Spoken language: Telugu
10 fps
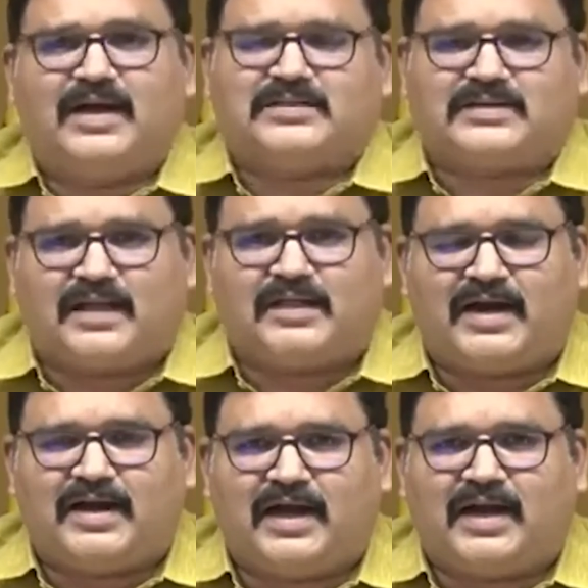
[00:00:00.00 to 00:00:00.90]
ఎందుకంటే
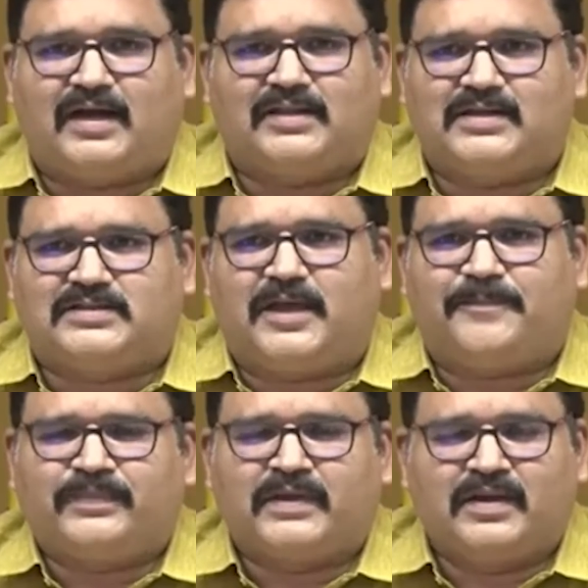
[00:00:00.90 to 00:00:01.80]
సాధారణంగా నాకు
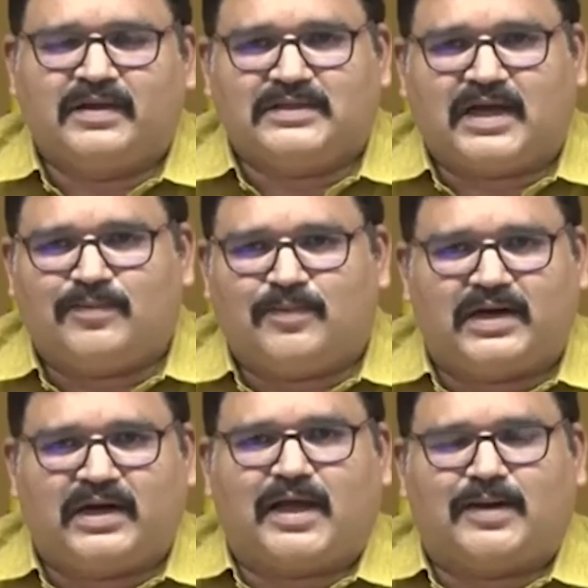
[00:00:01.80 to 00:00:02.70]
తెలిసి
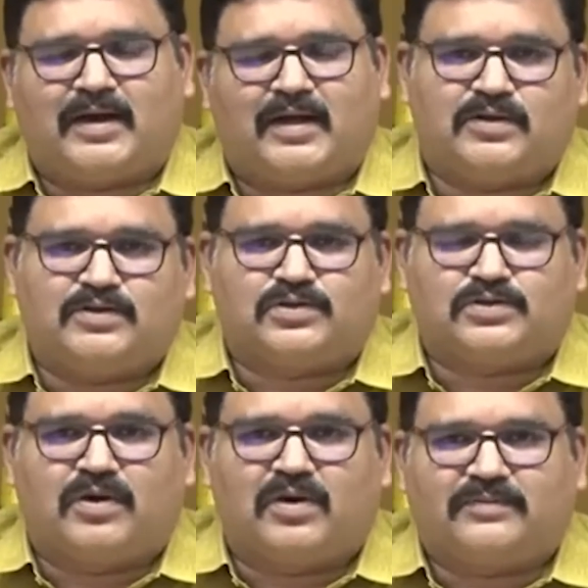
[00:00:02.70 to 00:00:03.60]
జగన్మోహన్ రెడ్డి గారు మనందరం
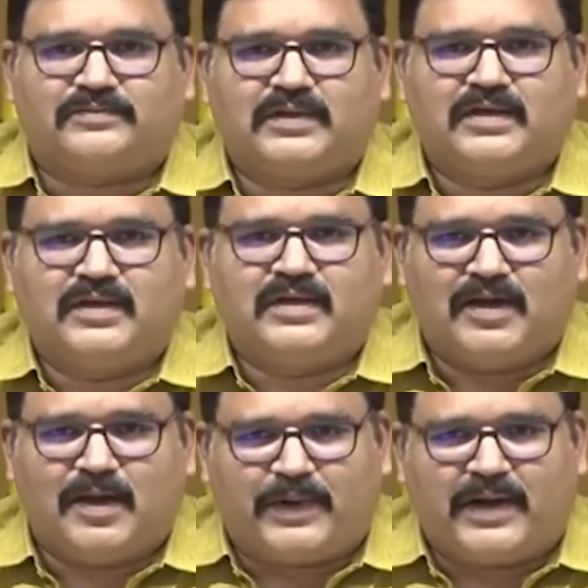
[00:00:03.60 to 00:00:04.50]
చూస్తున్నాం
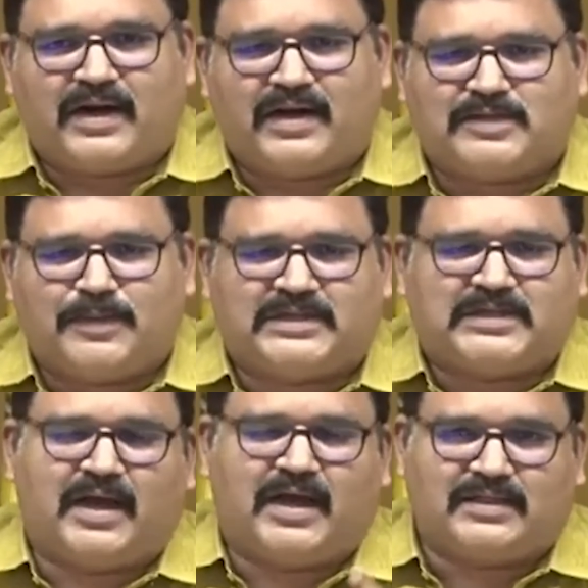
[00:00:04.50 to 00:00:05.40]
ఎప్పుడు ఇక్కడి నుంచి
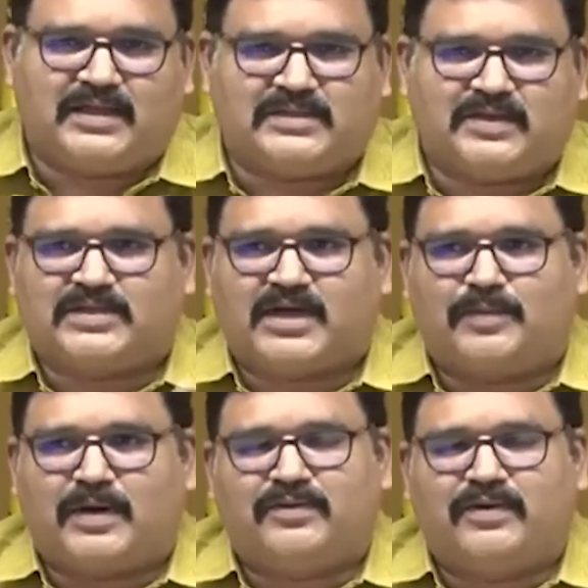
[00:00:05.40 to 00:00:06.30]
బిచాణ ఎత్తేసి
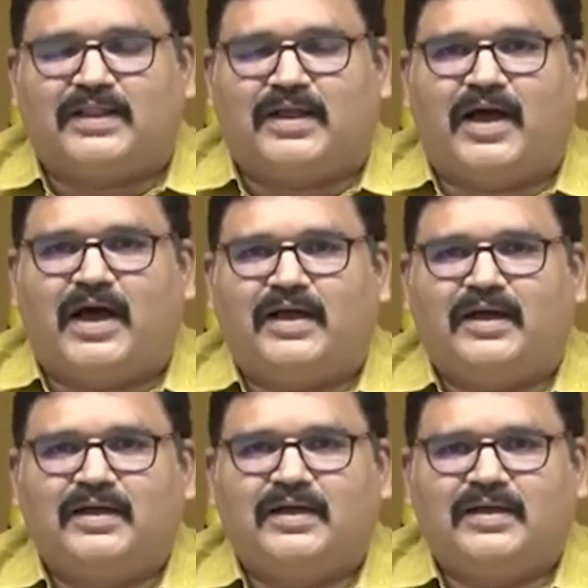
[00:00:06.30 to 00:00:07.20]
విశాఖపట్నం వెళ్దామా
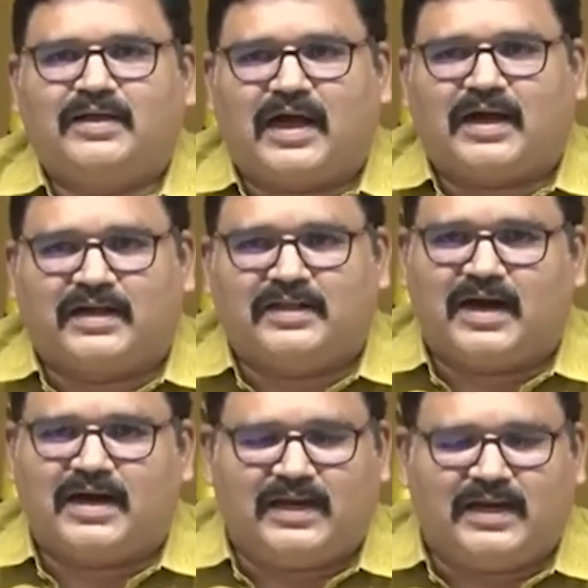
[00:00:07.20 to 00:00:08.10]
అక్కడ
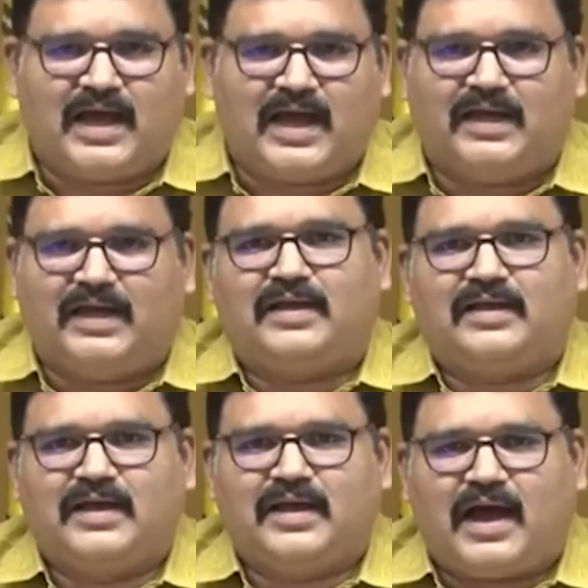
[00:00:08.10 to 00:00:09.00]
ఎందుకంటే ఈయన గారి
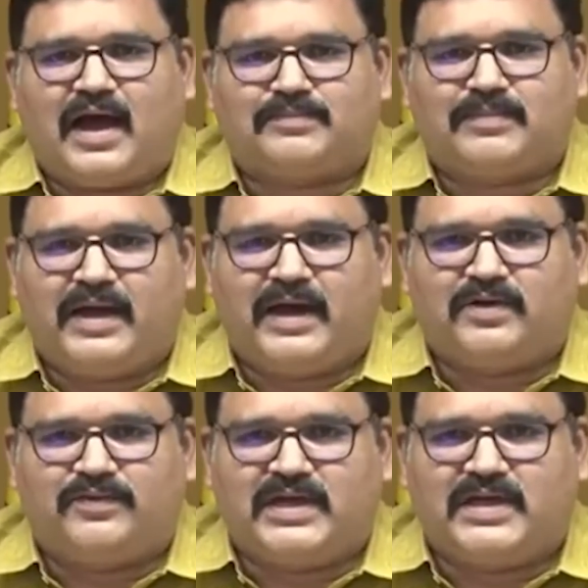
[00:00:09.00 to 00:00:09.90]
ఆత్మ
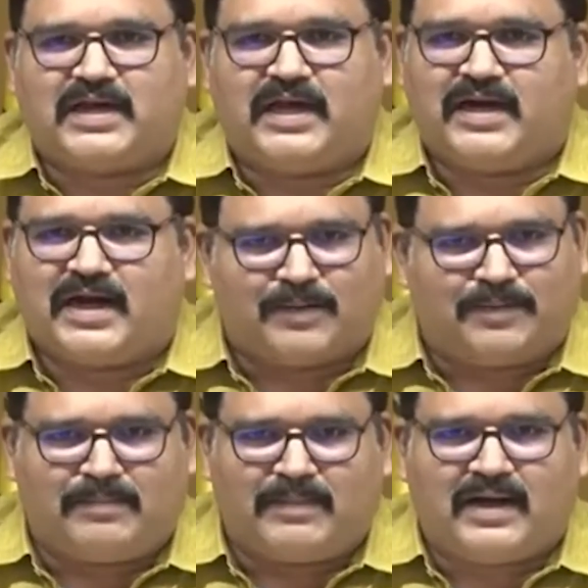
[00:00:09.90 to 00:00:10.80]
ఏటు విజయసాయిరెడ్డి
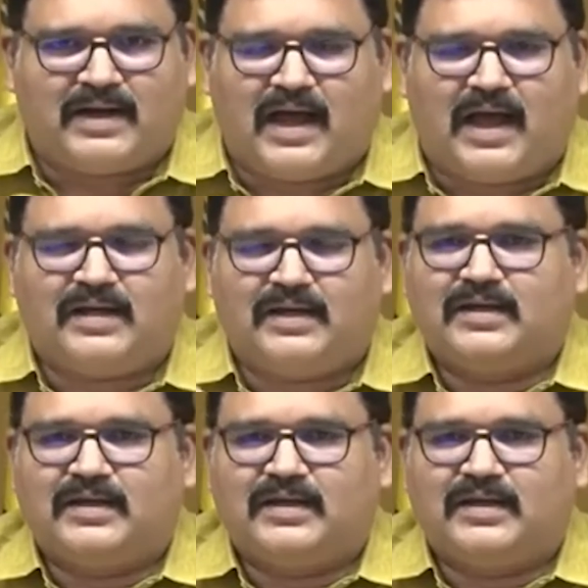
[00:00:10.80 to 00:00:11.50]
అక్కడ బ్రహ్మాండంగా